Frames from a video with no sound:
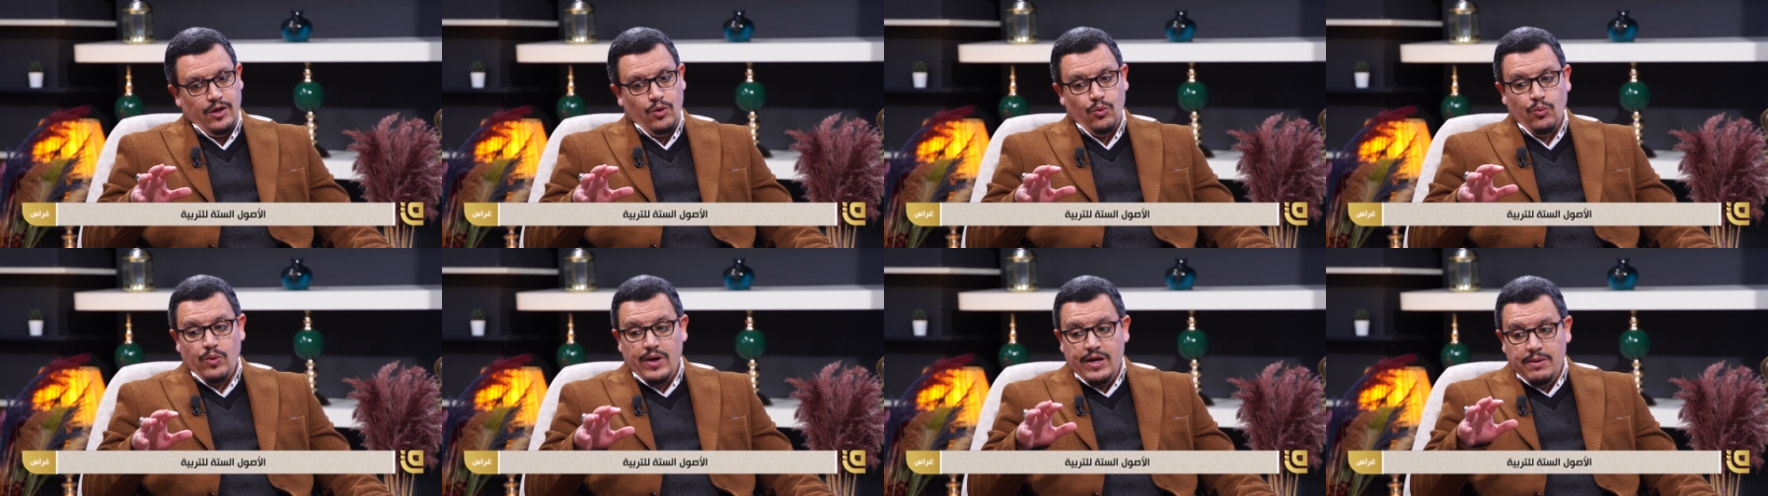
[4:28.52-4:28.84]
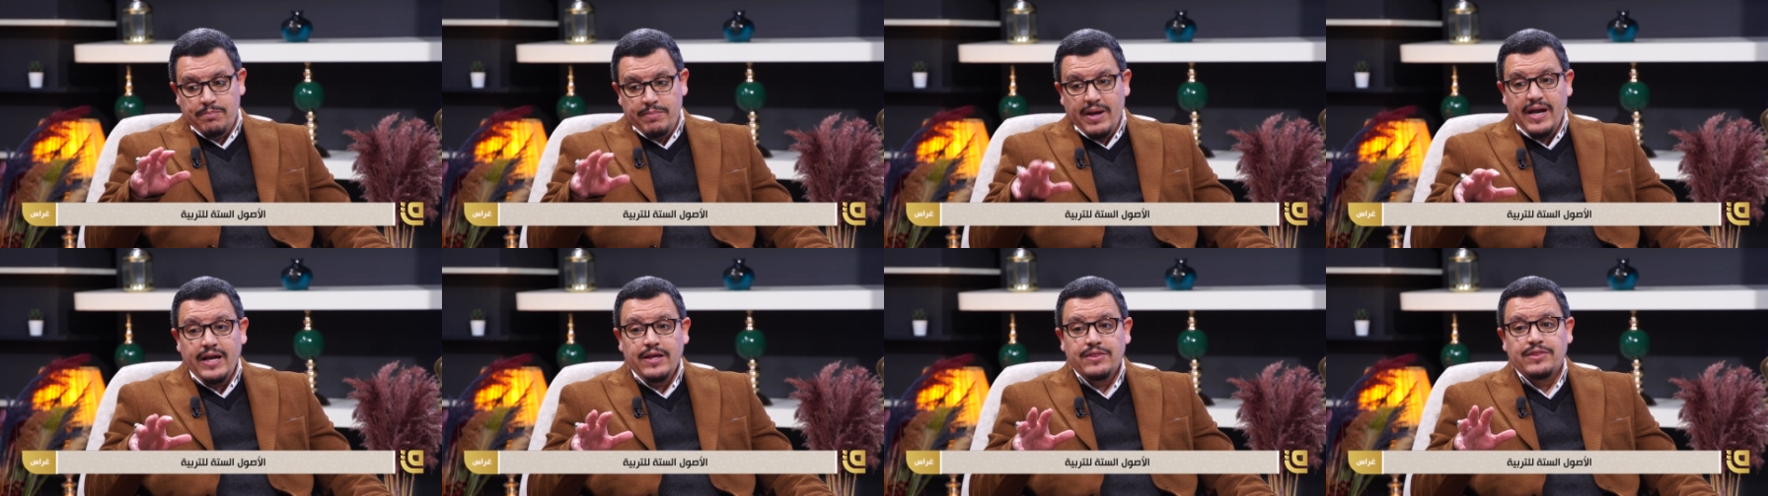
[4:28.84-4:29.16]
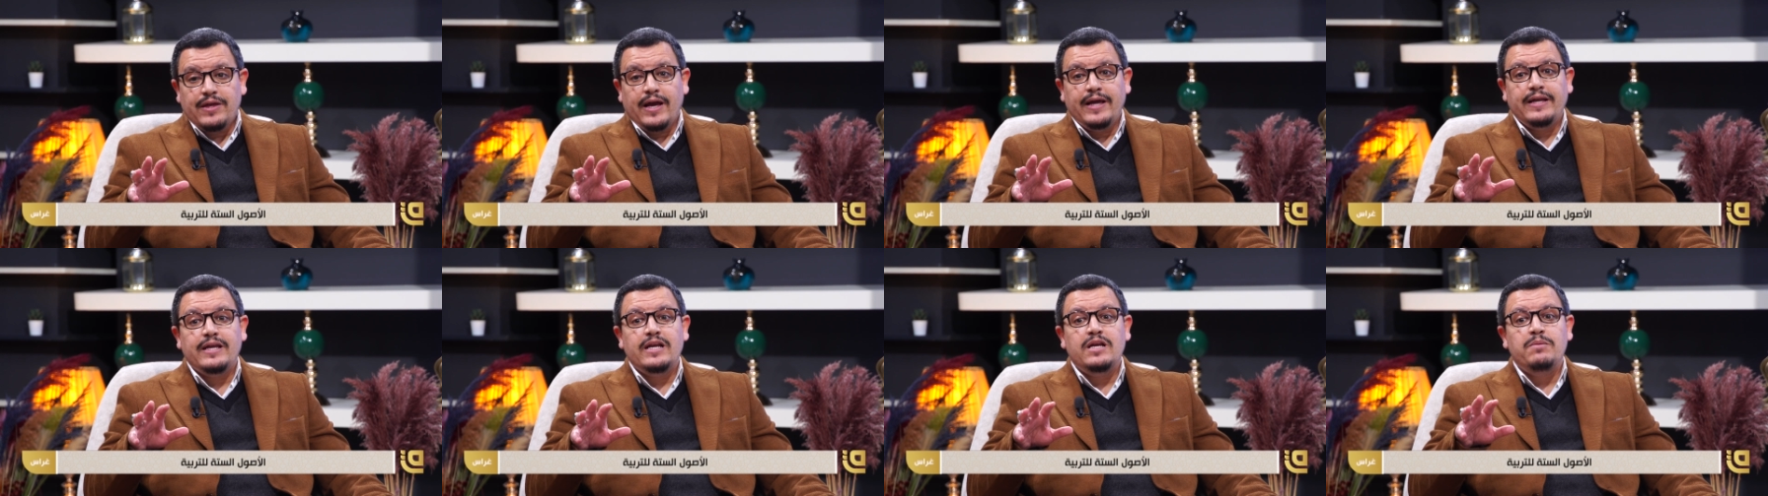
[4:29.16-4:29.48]
والبحث
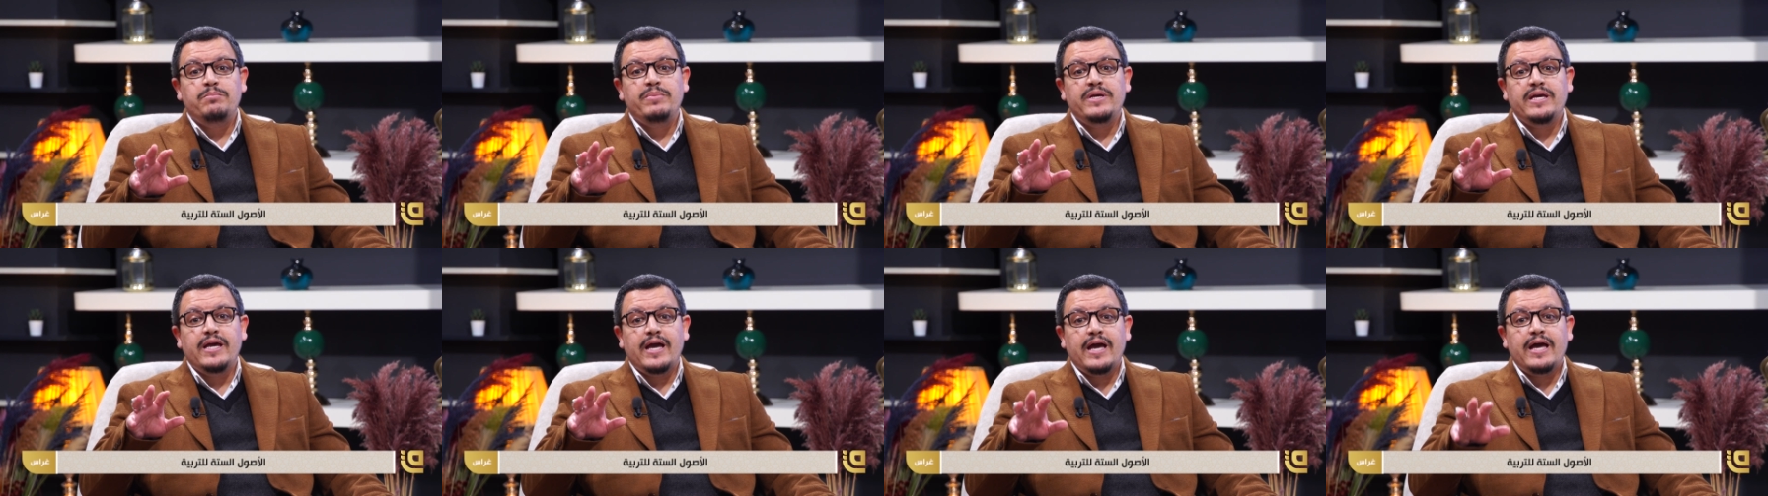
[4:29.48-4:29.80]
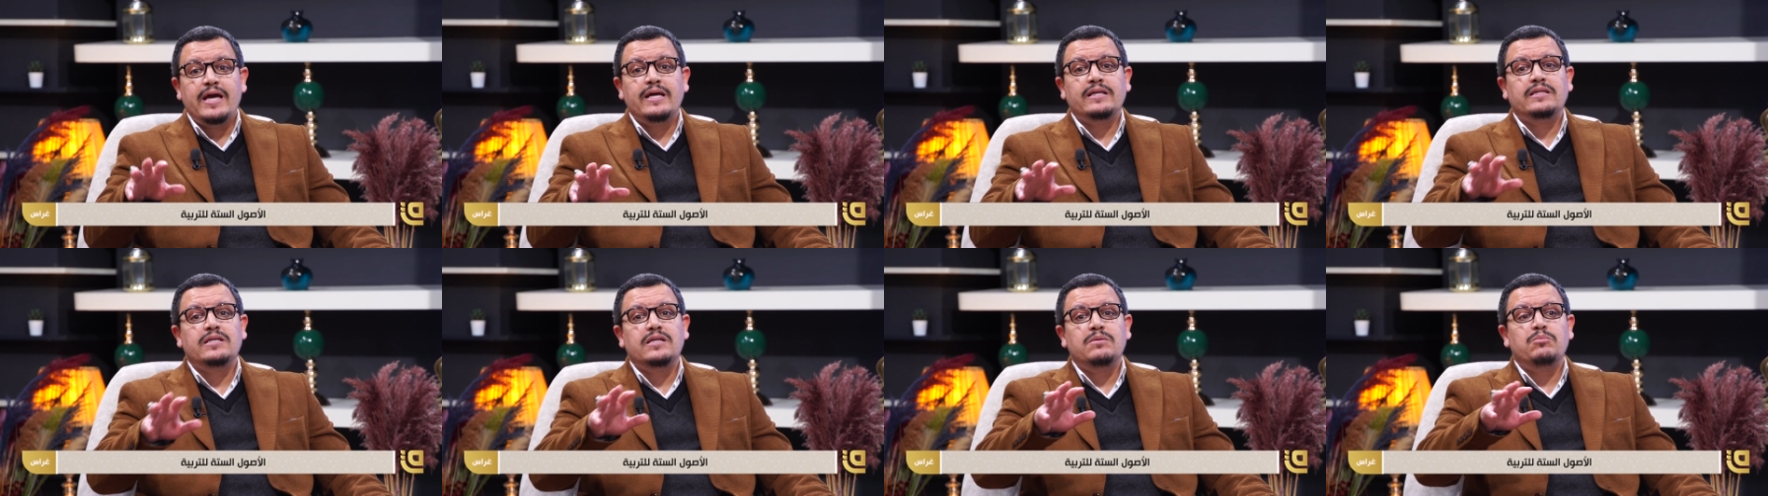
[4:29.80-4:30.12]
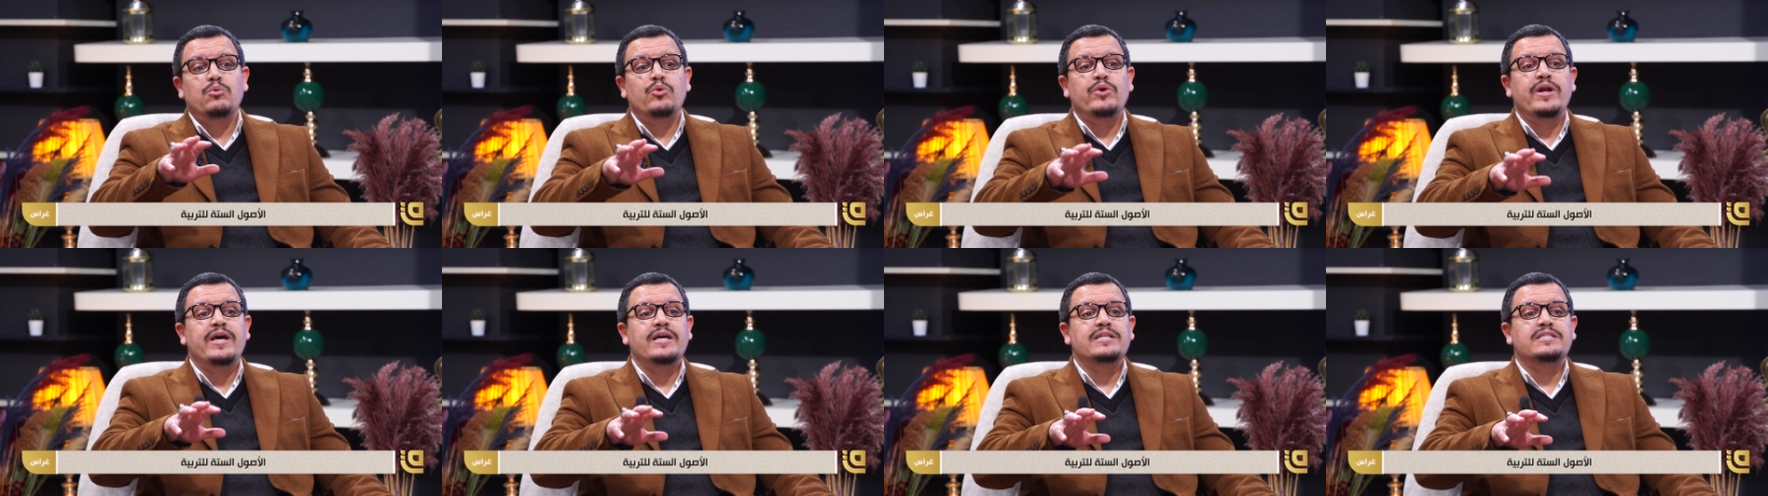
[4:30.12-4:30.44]
عن البيئات
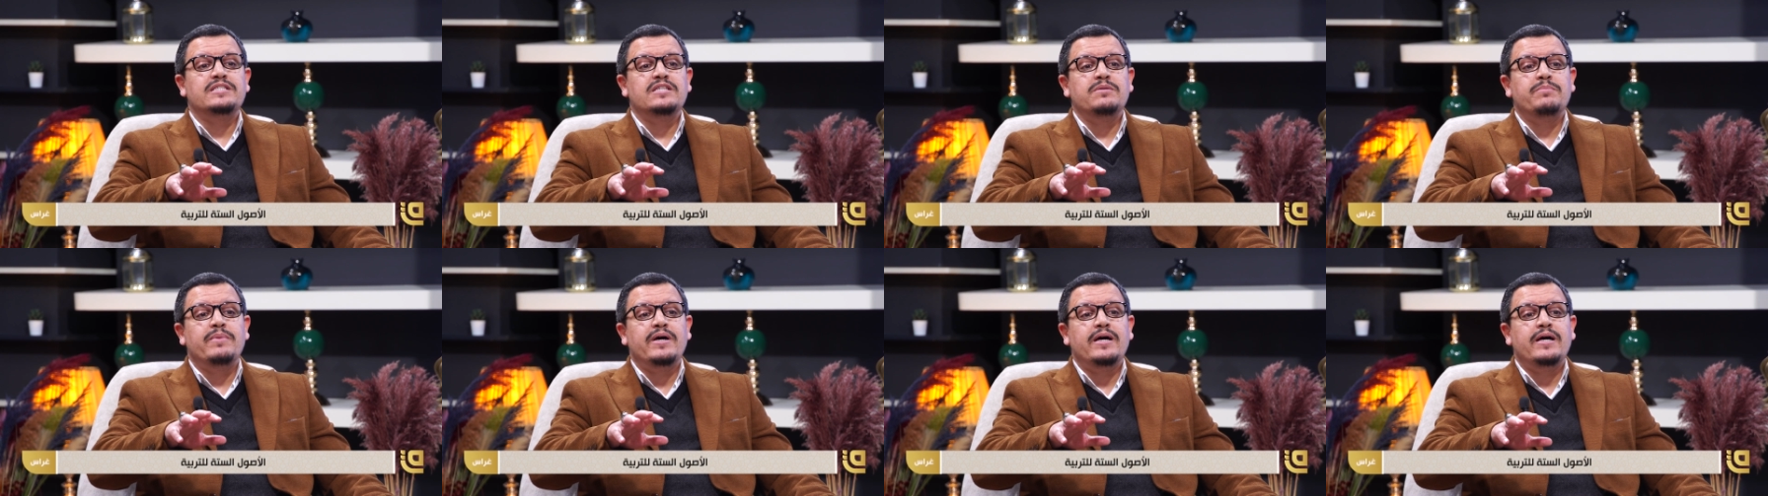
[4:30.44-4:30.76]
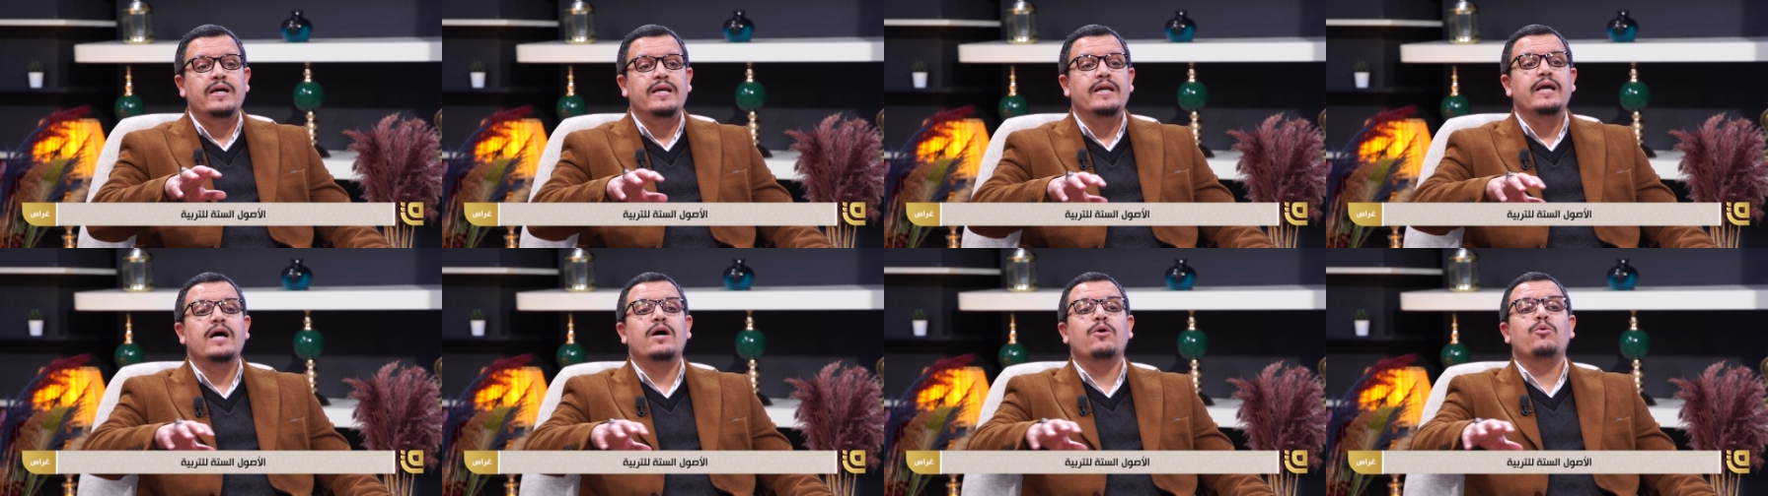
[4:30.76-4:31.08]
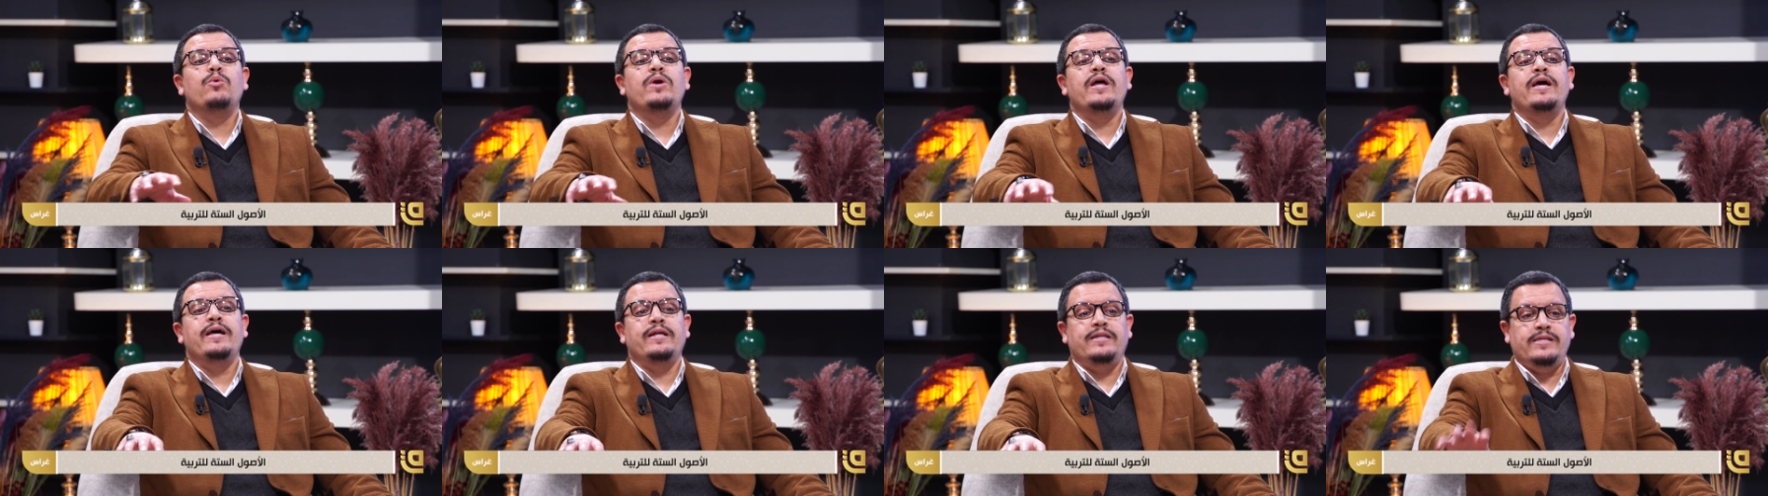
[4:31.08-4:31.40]
المناسبة
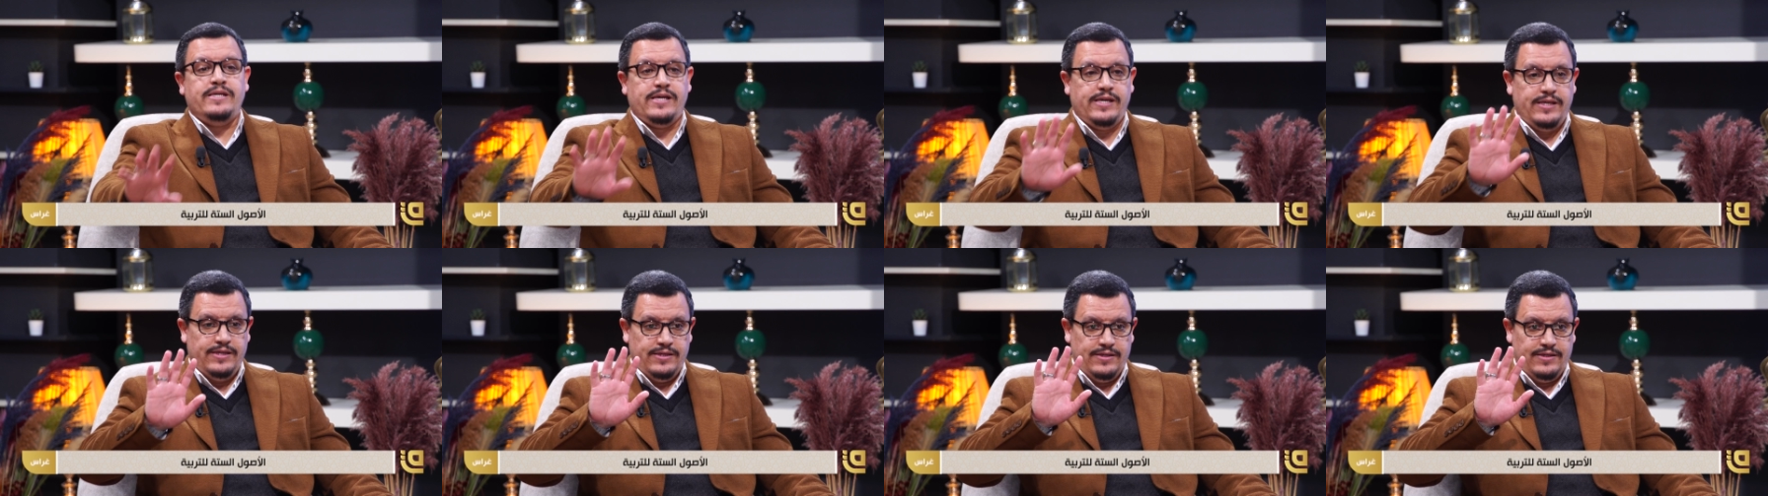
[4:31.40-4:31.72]
لأولاده